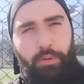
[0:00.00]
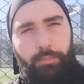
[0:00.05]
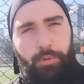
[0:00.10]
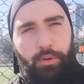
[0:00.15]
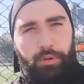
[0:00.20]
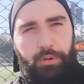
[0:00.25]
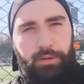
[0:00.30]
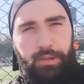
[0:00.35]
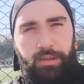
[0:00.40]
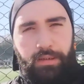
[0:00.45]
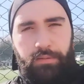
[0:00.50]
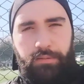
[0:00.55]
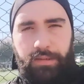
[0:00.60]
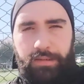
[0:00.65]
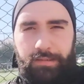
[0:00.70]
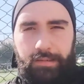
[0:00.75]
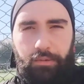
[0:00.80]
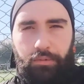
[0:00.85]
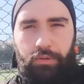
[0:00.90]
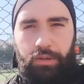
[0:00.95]
o bölgede
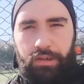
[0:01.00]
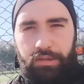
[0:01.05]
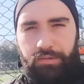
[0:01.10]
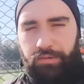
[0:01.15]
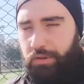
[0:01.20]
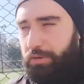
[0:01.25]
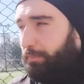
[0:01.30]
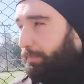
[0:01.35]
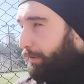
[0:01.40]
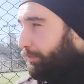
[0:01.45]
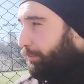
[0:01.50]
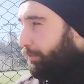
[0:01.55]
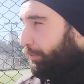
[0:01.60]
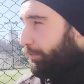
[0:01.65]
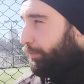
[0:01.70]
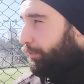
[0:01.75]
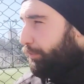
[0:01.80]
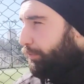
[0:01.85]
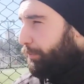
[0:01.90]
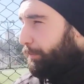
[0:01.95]
destek olarak çalışmaya
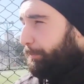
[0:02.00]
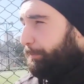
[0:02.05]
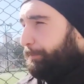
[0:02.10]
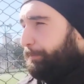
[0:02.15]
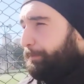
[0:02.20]
gidiyorsunuz.